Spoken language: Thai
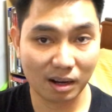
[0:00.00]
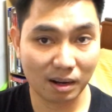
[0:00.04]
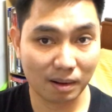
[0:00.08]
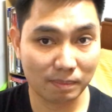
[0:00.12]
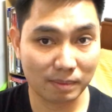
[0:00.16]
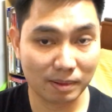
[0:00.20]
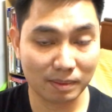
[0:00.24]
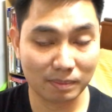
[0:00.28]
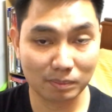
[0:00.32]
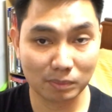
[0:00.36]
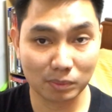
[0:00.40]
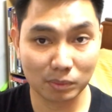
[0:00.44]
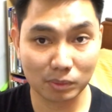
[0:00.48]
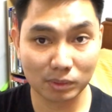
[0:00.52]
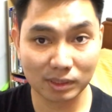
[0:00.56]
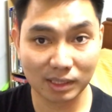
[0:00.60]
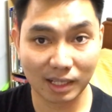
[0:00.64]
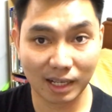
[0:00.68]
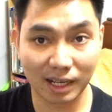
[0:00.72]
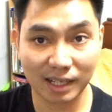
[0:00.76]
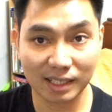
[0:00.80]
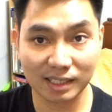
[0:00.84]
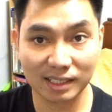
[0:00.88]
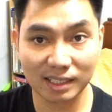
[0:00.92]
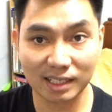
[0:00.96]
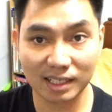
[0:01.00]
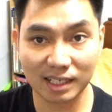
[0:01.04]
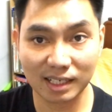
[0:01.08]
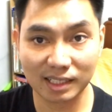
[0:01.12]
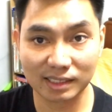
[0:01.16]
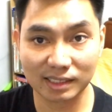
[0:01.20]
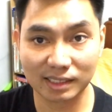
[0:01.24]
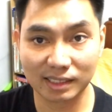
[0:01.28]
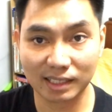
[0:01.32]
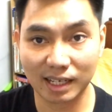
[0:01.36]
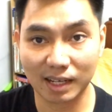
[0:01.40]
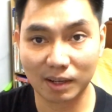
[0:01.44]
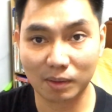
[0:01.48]
เป็นผู้ชายที่ลั
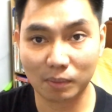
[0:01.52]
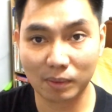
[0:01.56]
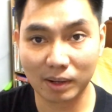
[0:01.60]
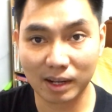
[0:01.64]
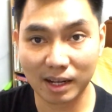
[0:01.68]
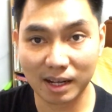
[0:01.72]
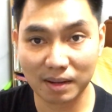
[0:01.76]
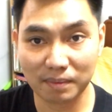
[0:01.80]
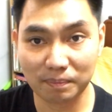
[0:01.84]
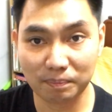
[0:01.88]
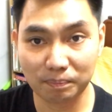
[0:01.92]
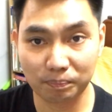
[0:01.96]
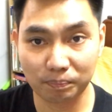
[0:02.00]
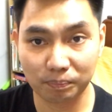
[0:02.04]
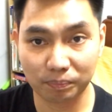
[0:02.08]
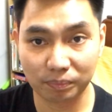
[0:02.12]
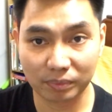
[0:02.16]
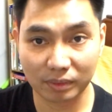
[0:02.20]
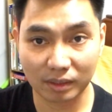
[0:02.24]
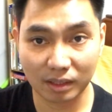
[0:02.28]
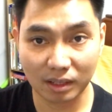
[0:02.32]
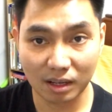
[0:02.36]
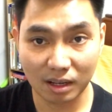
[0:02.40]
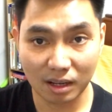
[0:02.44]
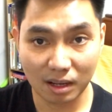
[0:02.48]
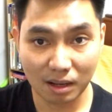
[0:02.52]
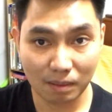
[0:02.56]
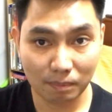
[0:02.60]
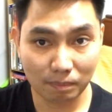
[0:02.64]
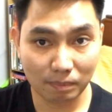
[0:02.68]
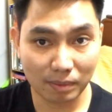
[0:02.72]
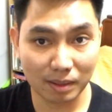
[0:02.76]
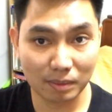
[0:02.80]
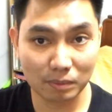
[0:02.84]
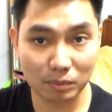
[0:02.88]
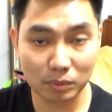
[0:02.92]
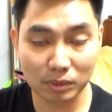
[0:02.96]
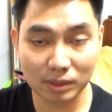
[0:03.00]
กษณะว่า
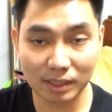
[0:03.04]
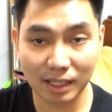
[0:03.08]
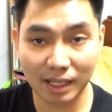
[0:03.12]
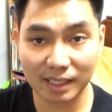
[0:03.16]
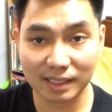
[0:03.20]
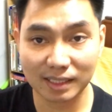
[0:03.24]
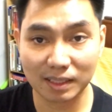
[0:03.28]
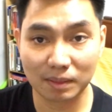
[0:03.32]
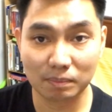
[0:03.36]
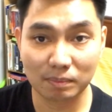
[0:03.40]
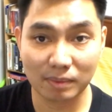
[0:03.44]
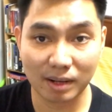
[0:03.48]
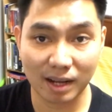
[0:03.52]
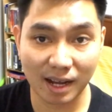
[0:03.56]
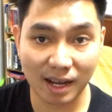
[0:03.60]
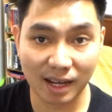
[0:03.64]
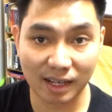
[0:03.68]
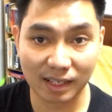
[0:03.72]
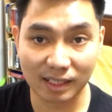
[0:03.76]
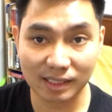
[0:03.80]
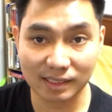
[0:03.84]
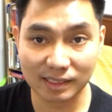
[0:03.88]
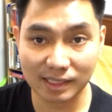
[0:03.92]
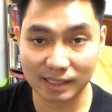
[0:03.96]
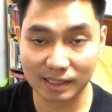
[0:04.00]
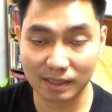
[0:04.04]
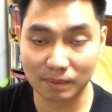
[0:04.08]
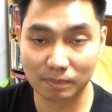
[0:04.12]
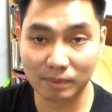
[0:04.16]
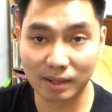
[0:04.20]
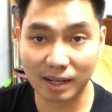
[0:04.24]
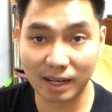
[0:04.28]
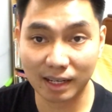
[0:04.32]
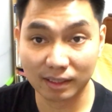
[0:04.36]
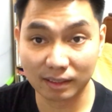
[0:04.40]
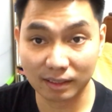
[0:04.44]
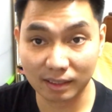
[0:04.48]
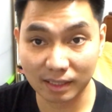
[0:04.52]
เป็นผู้ชายทำงานนะใส่
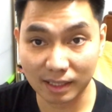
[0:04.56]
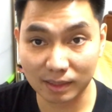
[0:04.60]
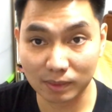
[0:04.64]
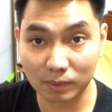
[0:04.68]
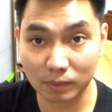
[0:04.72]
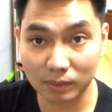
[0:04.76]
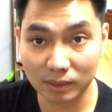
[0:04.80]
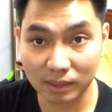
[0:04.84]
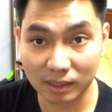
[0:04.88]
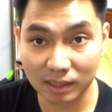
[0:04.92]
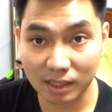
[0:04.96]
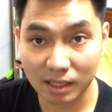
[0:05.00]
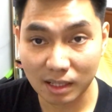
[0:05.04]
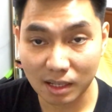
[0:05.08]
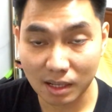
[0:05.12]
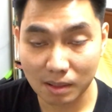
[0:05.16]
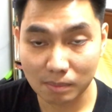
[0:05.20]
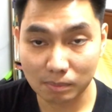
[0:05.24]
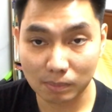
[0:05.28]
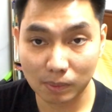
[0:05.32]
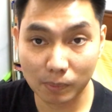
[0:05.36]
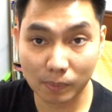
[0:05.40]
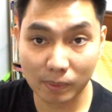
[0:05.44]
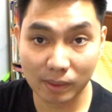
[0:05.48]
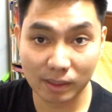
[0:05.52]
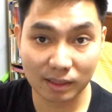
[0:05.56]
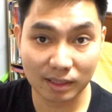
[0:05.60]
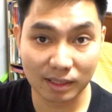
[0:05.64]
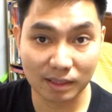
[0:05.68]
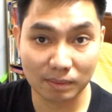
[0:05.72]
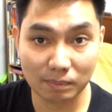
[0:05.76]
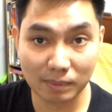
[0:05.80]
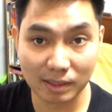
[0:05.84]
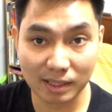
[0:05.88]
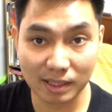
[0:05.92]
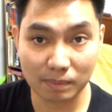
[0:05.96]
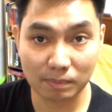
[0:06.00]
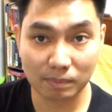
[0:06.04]
ทำงานก็ได้ตัวนี้ เพราะว่าก
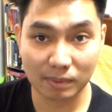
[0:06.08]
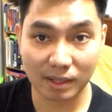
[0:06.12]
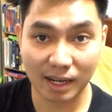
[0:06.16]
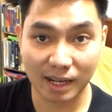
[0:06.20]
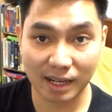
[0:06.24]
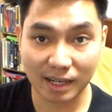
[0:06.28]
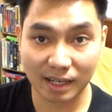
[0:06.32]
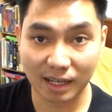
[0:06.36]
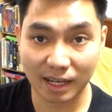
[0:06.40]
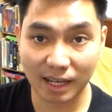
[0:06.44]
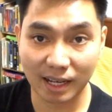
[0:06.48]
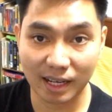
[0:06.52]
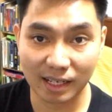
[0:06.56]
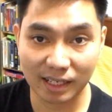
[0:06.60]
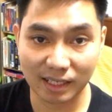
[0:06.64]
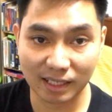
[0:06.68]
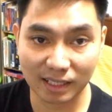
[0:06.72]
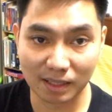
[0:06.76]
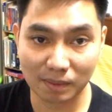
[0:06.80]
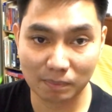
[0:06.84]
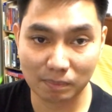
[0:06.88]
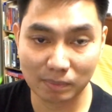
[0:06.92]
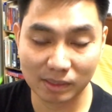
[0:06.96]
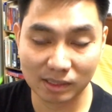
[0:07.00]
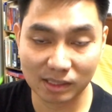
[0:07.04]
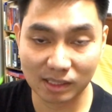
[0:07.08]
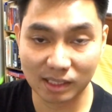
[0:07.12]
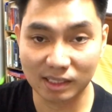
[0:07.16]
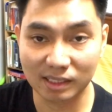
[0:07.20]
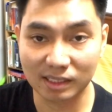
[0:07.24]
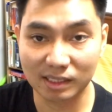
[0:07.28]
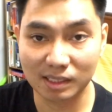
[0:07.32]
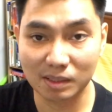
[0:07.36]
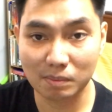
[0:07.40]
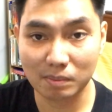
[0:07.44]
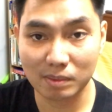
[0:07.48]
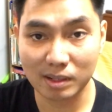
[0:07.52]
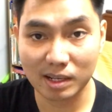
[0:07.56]
ลิ่นไม่ทำร้ายใครนะครับเป็นก
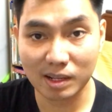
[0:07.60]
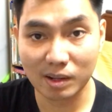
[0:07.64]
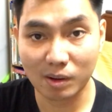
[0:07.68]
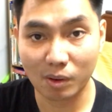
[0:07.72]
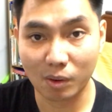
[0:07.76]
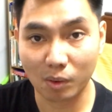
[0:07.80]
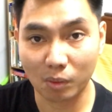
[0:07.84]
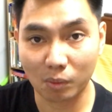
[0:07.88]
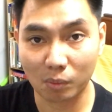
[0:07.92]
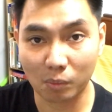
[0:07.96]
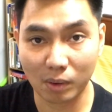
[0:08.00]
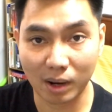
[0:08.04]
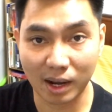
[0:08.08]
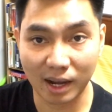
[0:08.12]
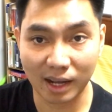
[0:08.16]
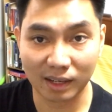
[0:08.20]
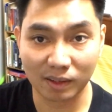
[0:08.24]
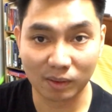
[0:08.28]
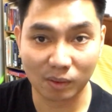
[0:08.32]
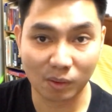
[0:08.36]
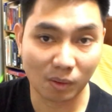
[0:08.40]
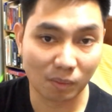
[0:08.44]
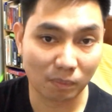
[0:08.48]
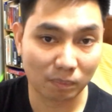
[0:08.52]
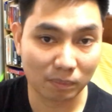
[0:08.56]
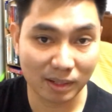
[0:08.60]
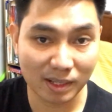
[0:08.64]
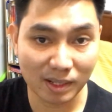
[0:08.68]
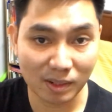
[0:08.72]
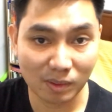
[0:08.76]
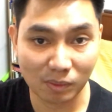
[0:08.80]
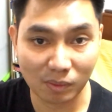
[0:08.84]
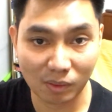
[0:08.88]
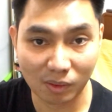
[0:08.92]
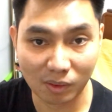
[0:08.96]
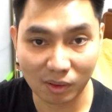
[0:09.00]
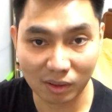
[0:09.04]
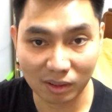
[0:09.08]
ลิ่นที่ไม่ได้ออกหวานออกเปรี้
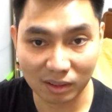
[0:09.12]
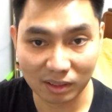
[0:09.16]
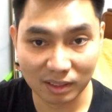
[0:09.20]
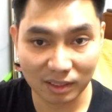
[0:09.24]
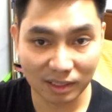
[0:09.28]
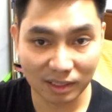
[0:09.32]
ยวออก